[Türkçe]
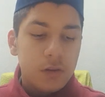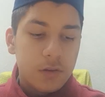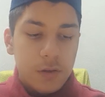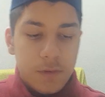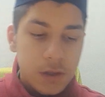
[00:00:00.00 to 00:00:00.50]

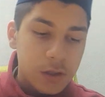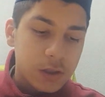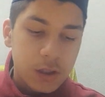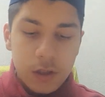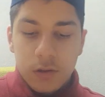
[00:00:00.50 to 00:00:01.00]
seferine
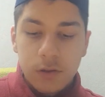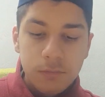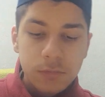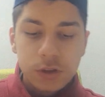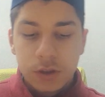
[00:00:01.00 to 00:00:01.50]
de
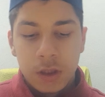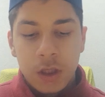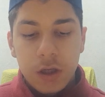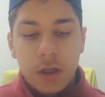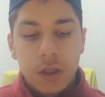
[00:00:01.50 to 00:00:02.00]
katılmıştı.
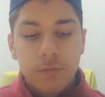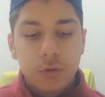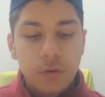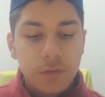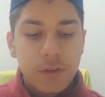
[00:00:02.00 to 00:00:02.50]

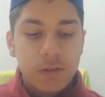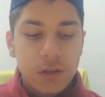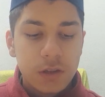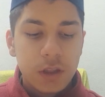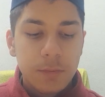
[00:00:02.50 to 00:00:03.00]
Arnavutluk ve
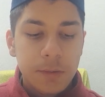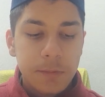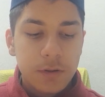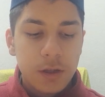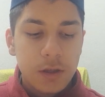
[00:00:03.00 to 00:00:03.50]
İskender Bey
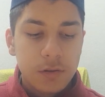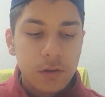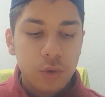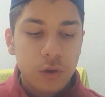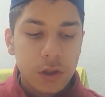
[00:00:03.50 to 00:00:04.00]
meselesi
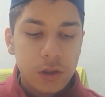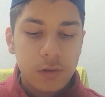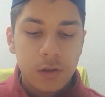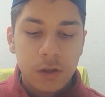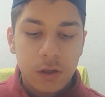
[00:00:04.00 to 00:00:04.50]
sürekli
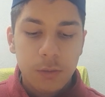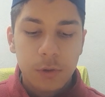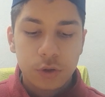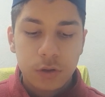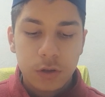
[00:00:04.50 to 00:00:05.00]
zihnine
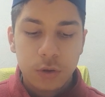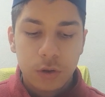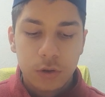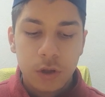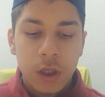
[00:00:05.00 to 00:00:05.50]
meşgul
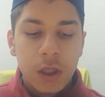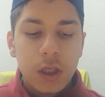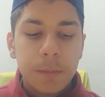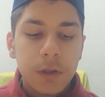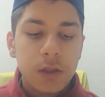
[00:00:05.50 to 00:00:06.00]
ediyordu.
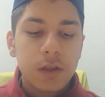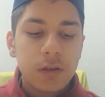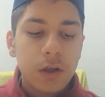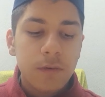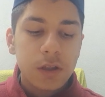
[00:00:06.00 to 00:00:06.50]
Yapılan iki
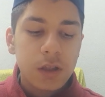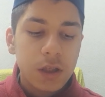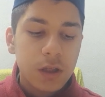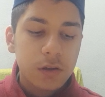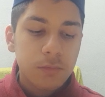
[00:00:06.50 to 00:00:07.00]
seferden de
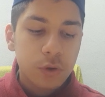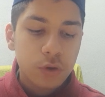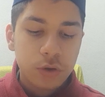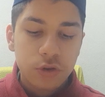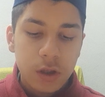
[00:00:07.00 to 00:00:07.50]
kesin bir
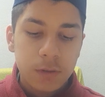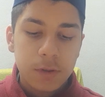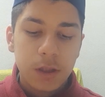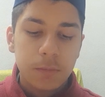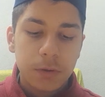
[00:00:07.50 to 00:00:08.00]
sonuç
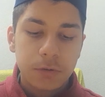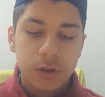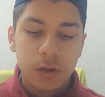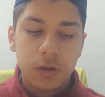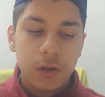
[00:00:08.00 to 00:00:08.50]

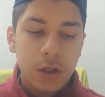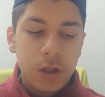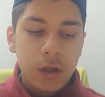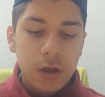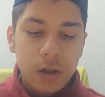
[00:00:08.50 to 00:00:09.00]
alınamamıştı.
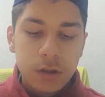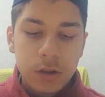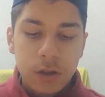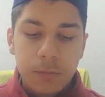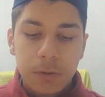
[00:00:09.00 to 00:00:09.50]

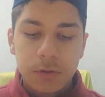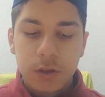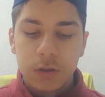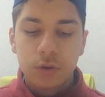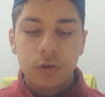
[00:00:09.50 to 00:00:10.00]

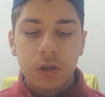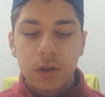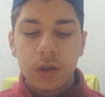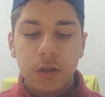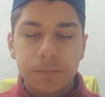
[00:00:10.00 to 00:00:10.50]
Alınamamıştı.
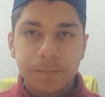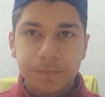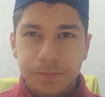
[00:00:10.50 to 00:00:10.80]
Sonraki